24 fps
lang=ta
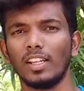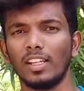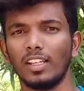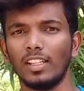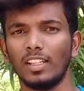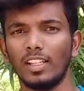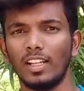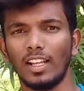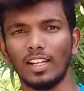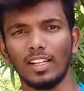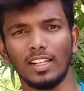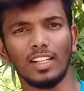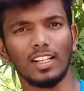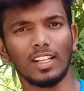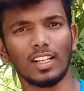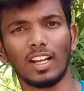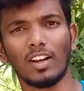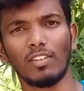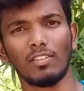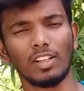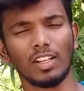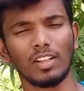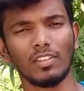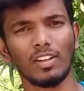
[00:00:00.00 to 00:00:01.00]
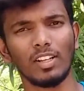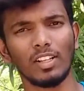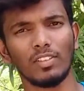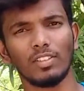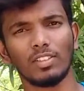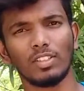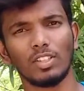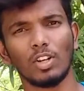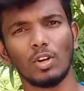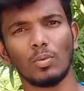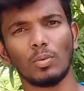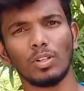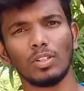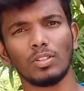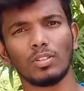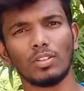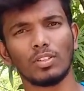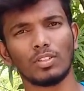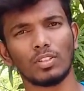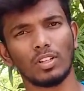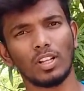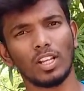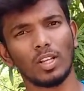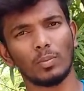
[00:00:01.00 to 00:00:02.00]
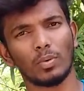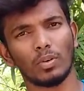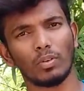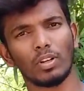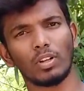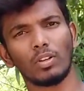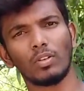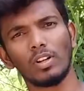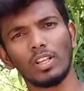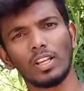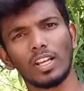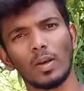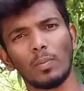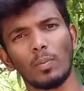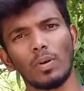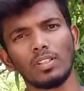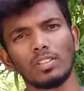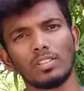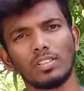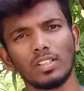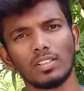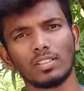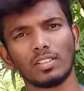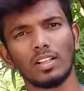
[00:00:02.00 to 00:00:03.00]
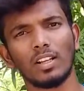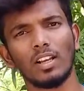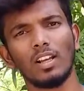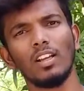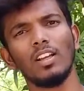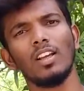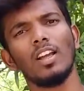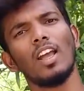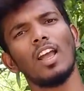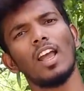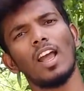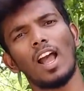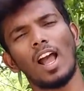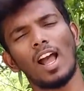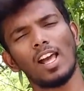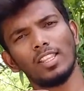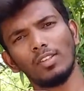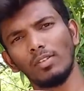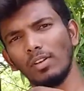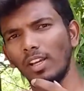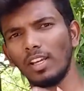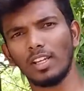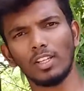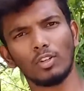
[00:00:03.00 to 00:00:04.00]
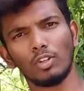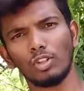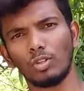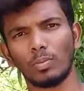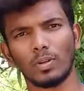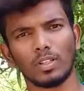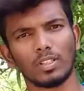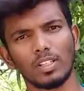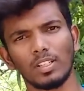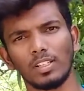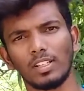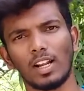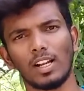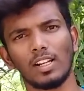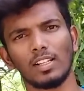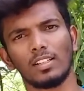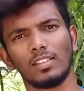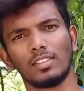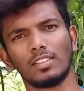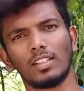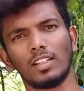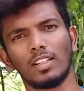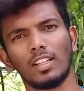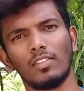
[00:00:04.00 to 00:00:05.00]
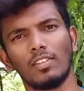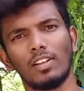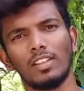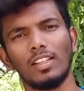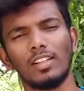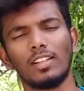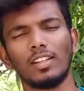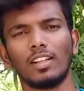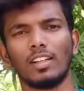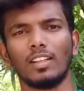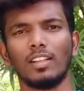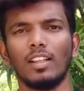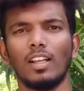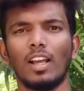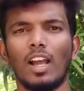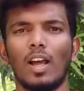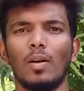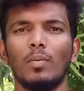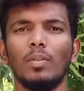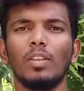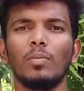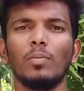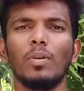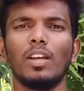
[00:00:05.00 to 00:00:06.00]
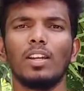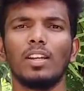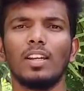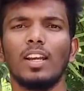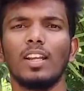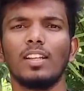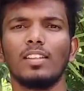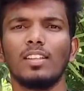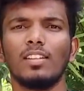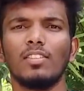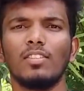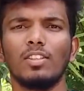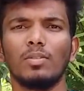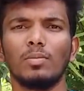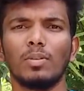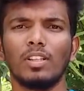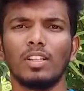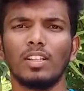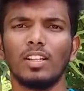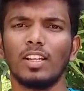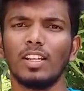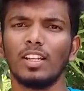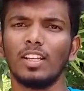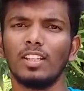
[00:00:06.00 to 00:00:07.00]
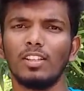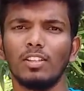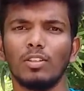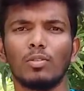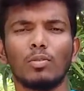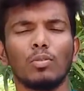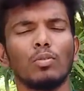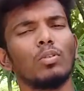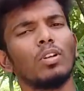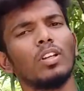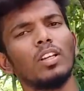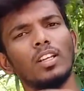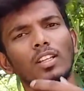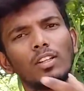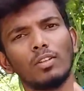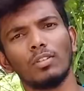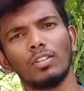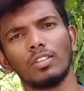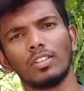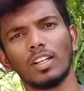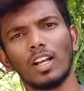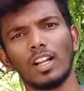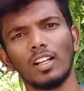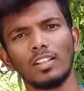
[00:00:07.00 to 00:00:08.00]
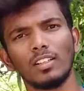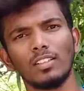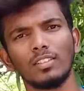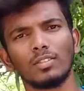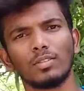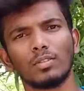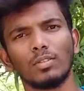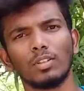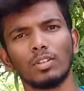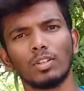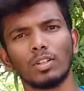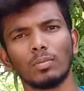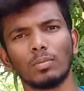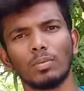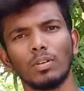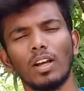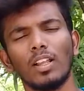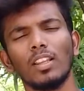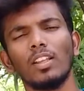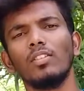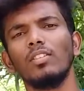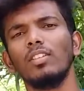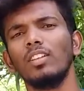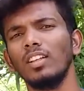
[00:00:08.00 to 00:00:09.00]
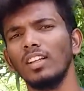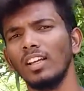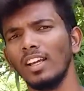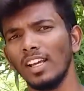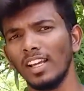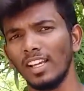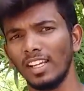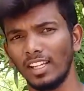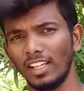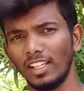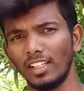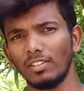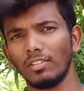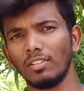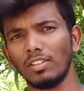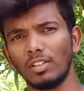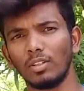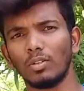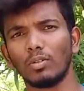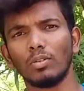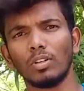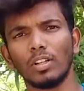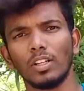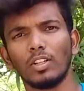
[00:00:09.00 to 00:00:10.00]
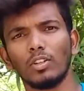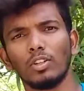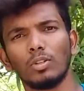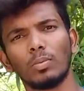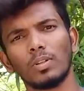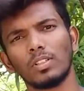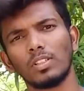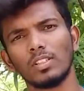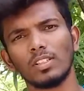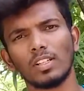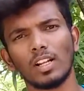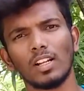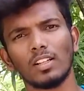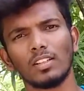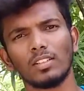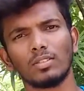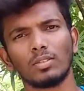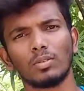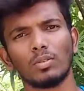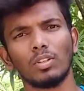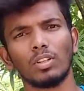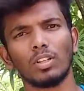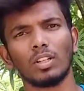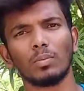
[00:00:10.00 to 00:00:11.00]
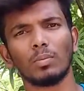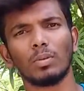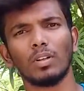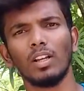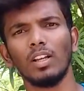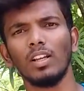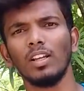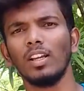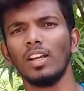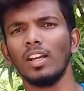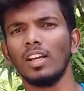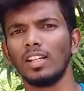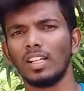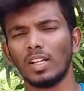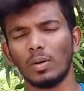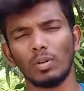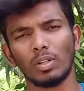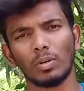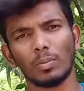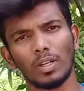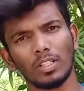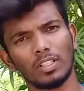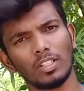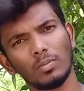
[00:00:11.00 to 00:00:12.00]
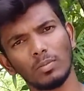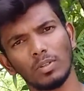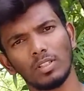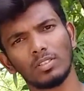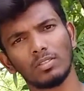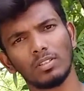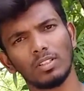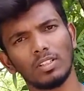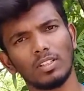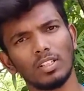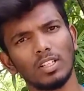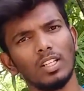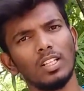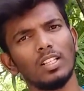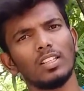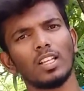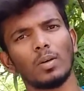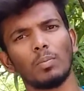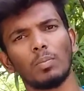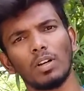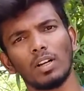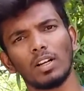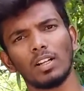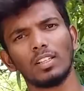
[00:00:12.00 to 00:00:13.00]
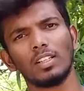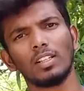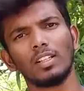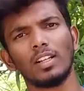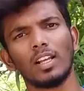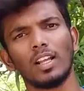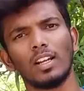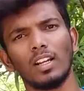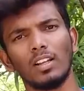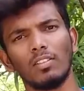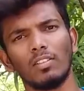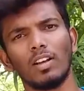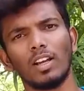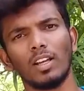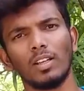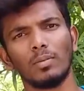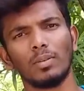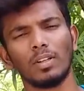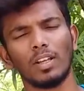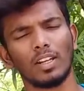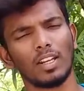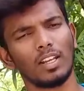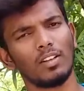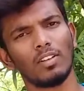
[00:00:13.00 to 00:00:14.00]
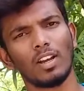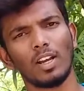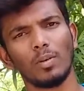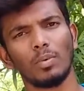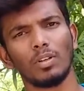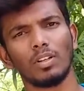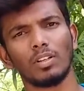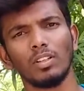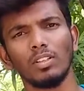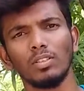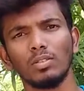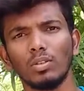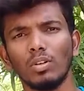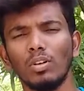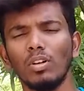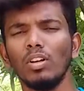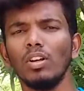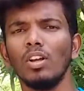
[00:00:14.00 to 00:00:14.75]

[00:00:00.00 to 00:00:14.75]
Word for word: இதில் என்ன கவனிக்க வேண்டிய விஷயம் அப்படின்னு சொல்லி சொன்னால் இப்போ வரக்கூடிய கெப்பாசிட்டர்ஸ்லாம் அதுவே இருபது பர்சன்ட் டாலரன்ஸில் தான் வந்துட்டு இருக்குது அந்த மாதிரி நேரத்தில் வந்து பார்த்திங்கன்னா இது கூட இருபது டாலரன்ஸ் கொடுக்குறப்போ அதாவது இது வந்துட்டு கூட இருபது பர்சன்ட் டாலரன்ஸ் கொடுக்குறப்ப நம்மளுக்கு மெஷர்மெண்ட்ஸ் வந்துட்டு தப்பாக்கிறதுக்கு நல்ல வாய்ப்பு நிறைய வாய்ப்பு இருக்குது ஸோ